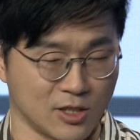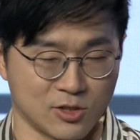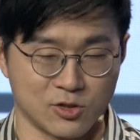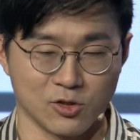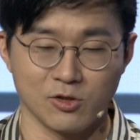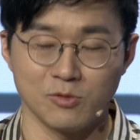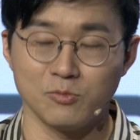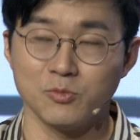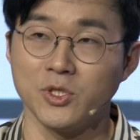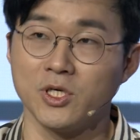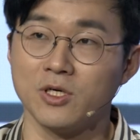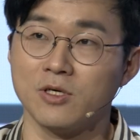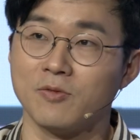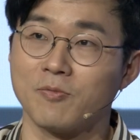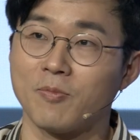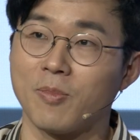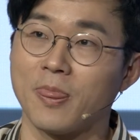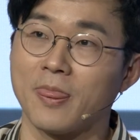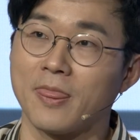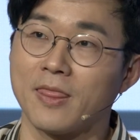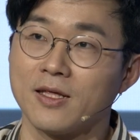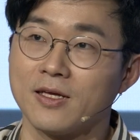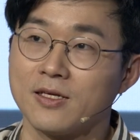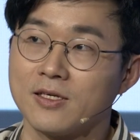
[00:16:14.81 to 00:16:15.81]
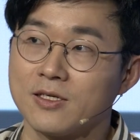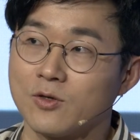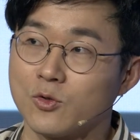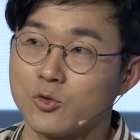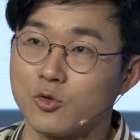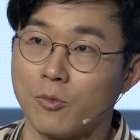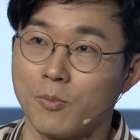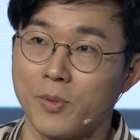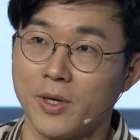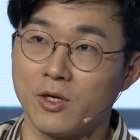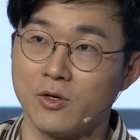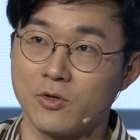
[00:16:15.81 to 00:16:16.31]
그럼요. 네.
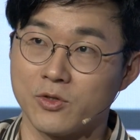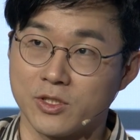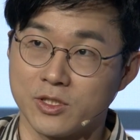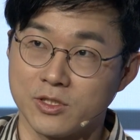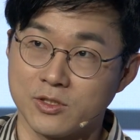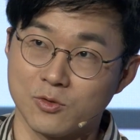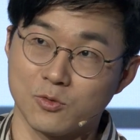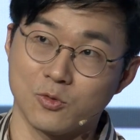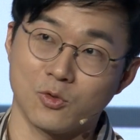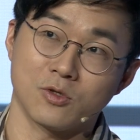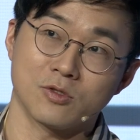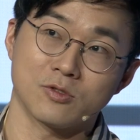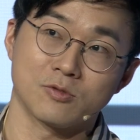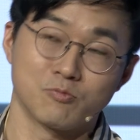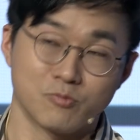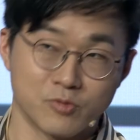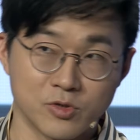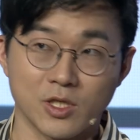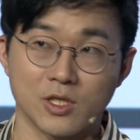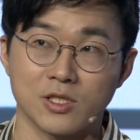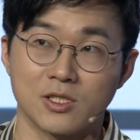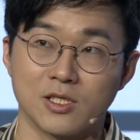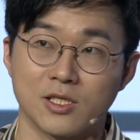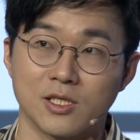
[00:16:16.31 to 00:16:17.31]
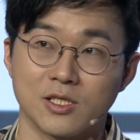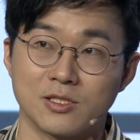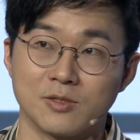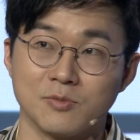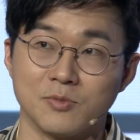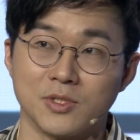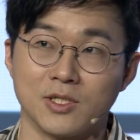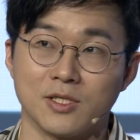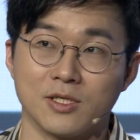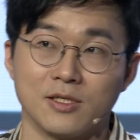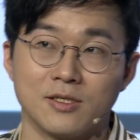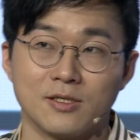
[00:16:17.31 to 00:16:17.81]
오토파일럿 끼는 꼭
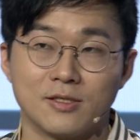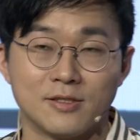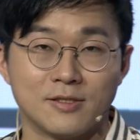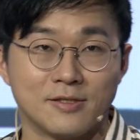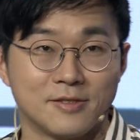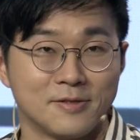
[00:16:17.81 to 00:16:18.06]
부탁드리겠습니다. 네,